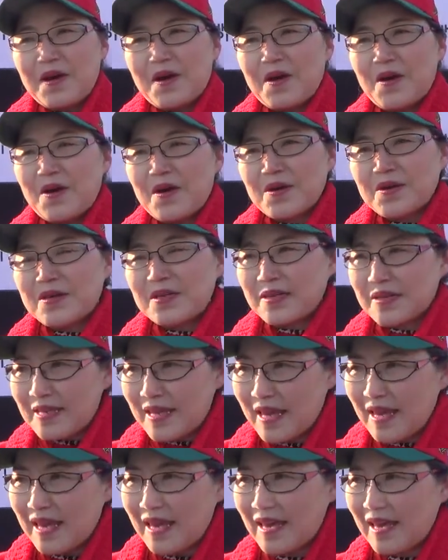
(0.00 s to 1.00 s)
어
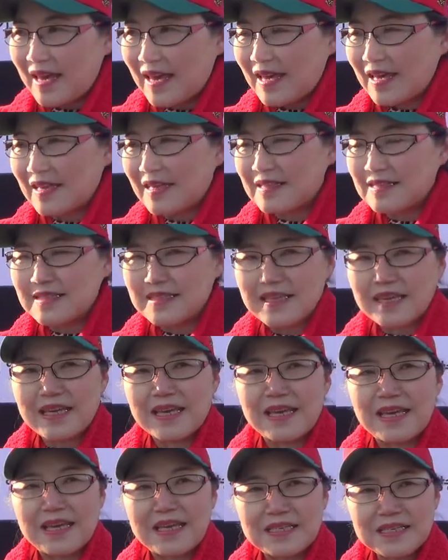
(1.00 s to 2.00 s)
그렇게
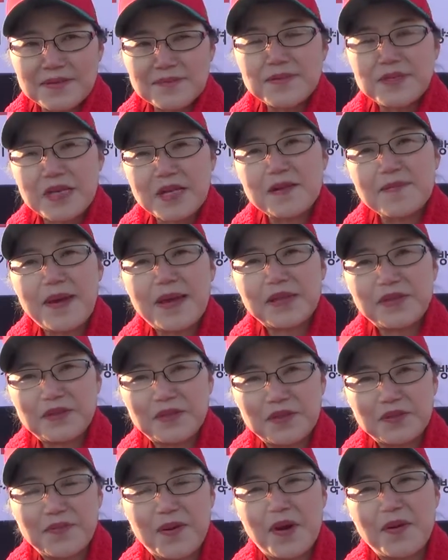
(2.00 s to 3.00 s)
이제 십시
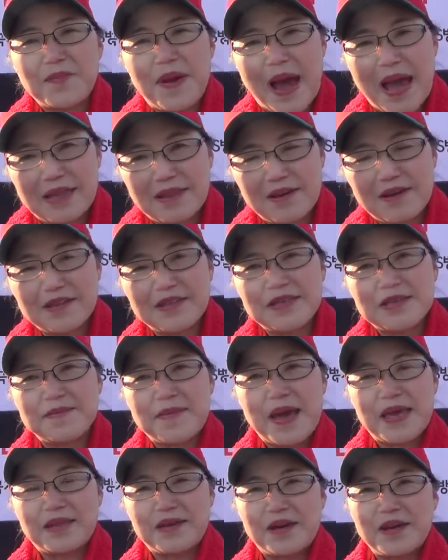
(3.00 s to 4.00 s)
일반으로 뭐 만 원,
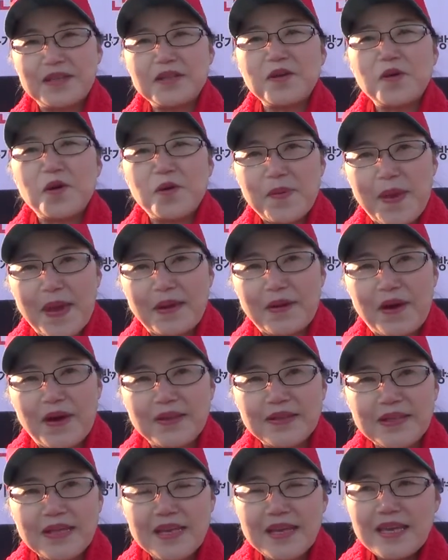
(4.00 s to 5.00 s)
이만 원, 오백
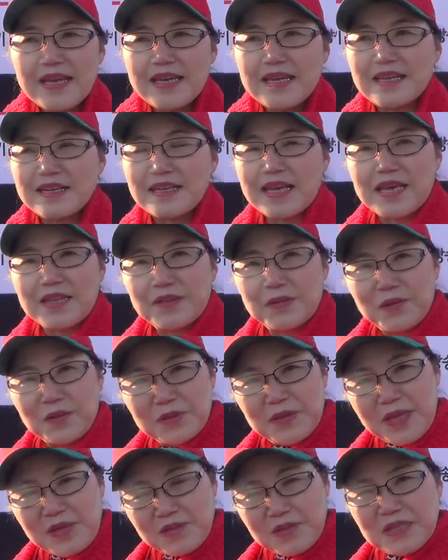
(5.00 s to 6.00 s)
원 이렇게
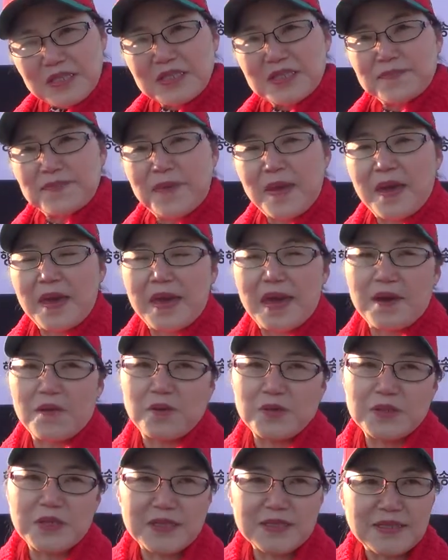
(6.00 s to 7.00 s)
또 태극기 집회에
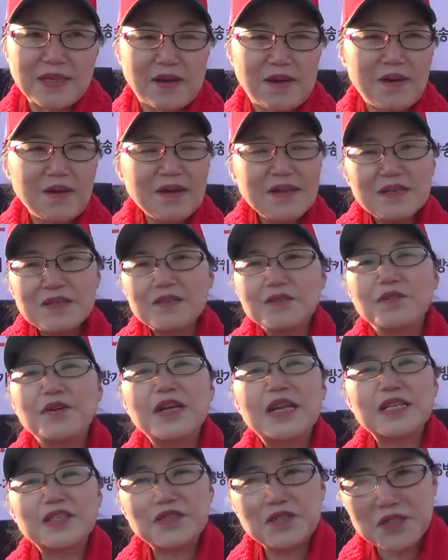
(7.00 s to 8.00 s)
오셔서
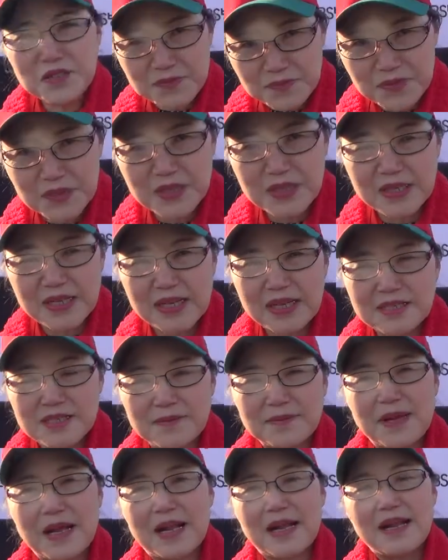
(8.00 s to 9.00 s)
응원해 주신 분들이
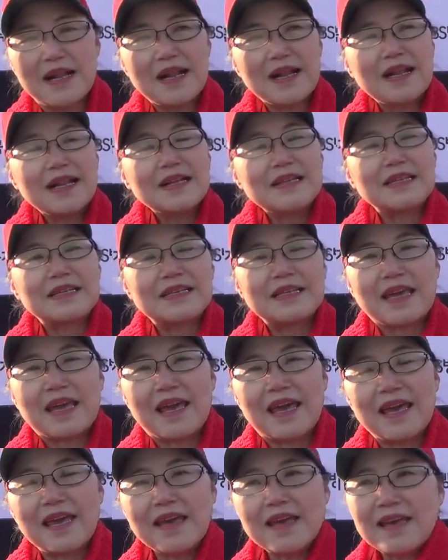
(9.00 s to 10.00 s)
정말
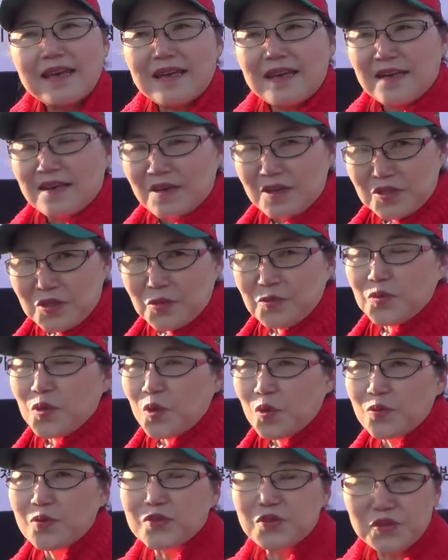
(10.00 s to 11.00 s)
이렇게 어좀
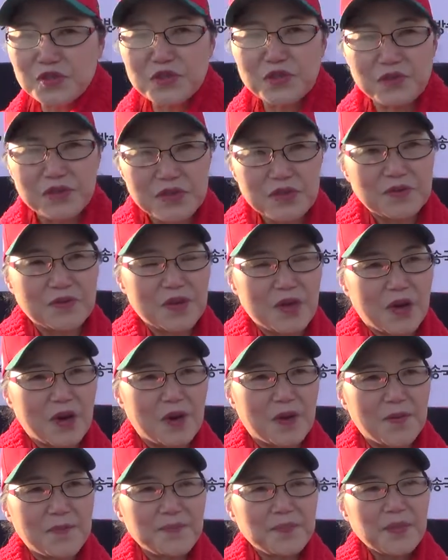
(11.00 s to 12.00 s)
도움을 주시고
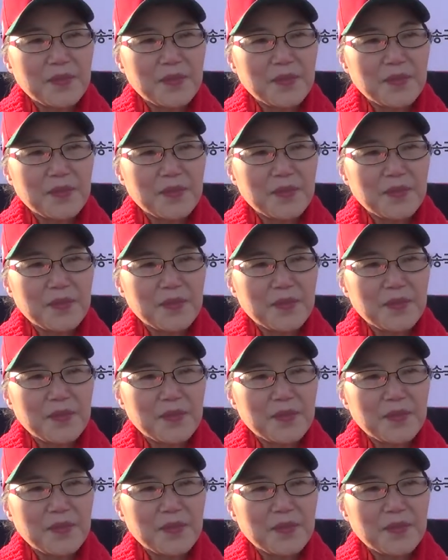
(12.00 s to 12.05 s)
있고요.